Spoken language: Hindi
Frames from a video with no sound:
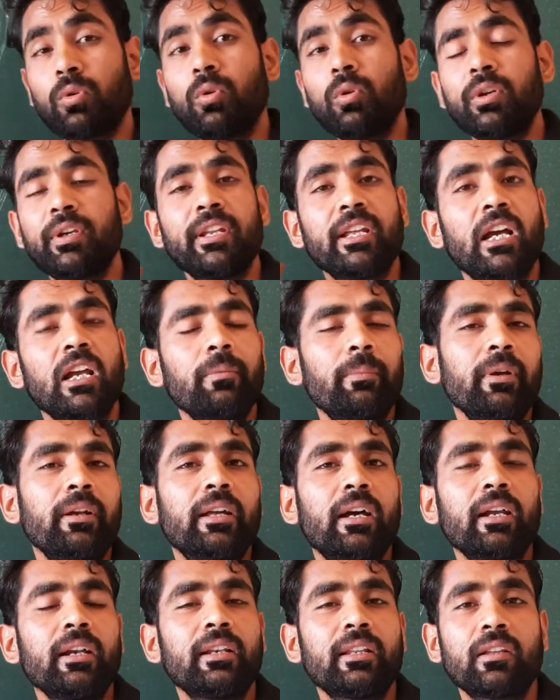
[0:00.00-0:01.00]
तो डी
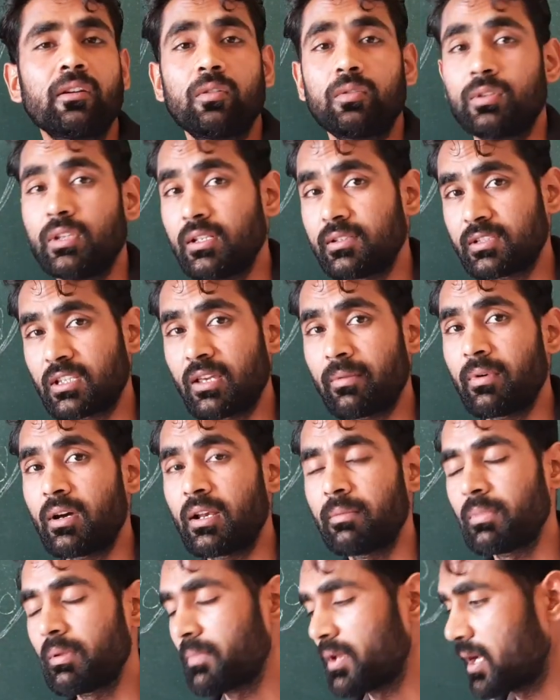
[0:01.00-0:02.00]
डाइट क्या होती है इसके
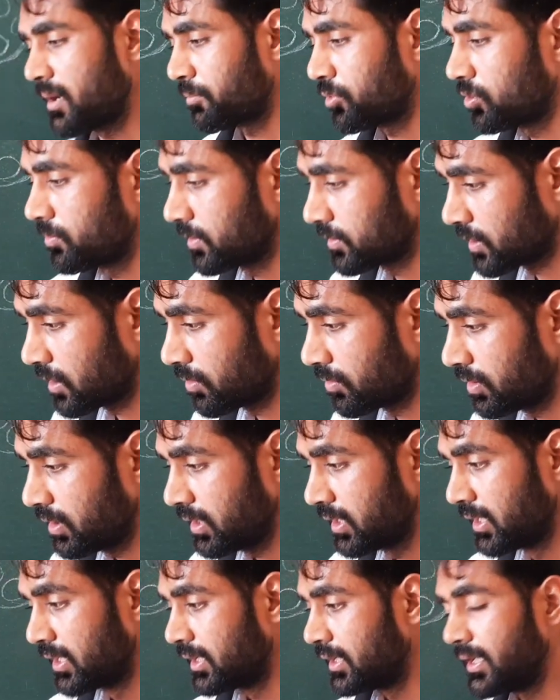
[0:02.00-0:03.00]
बारे में मैं आपको बताऊंगा